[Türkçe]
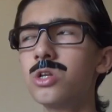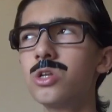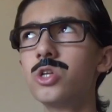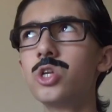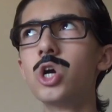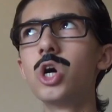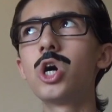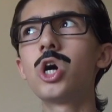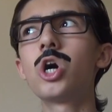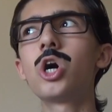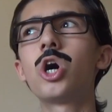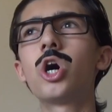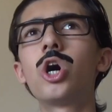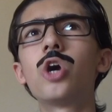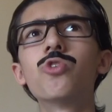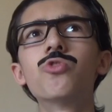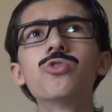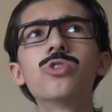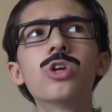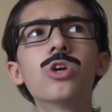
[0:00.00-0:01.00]
La
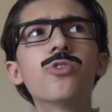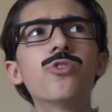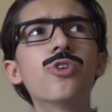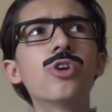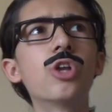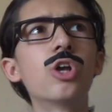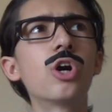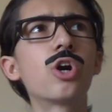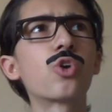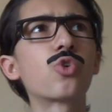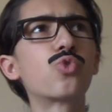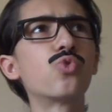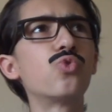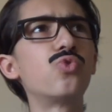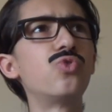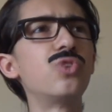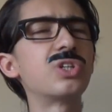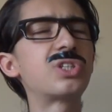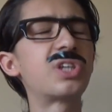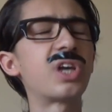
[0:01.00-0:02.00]
havle ve la
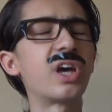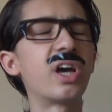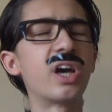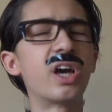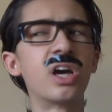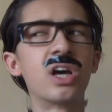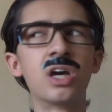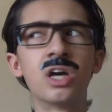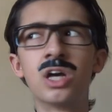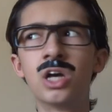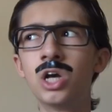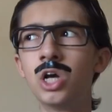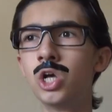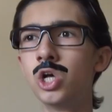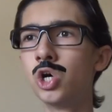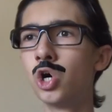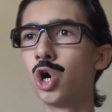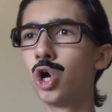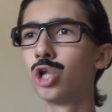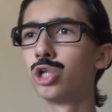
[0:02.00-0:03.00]
kuvvete.
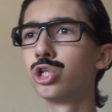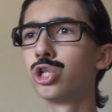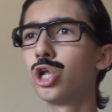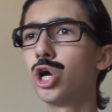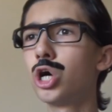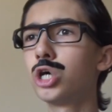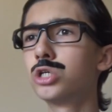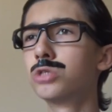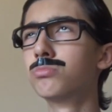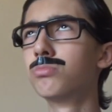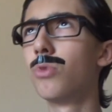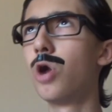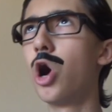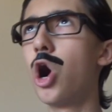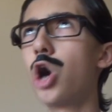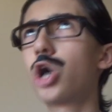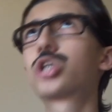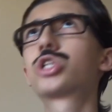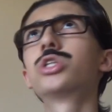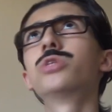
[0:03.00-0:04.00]
Allah'ım
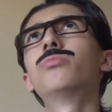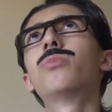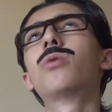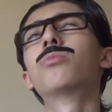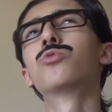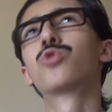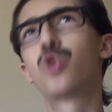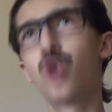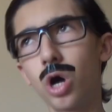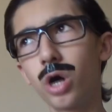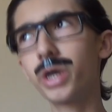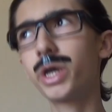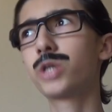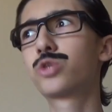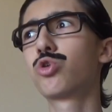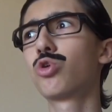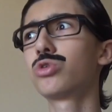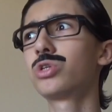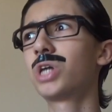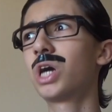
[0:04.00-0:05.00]
aklıma
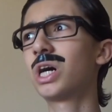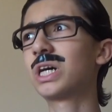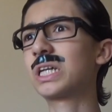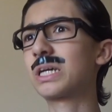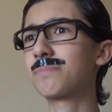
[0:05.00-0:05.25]
mukayet ol ya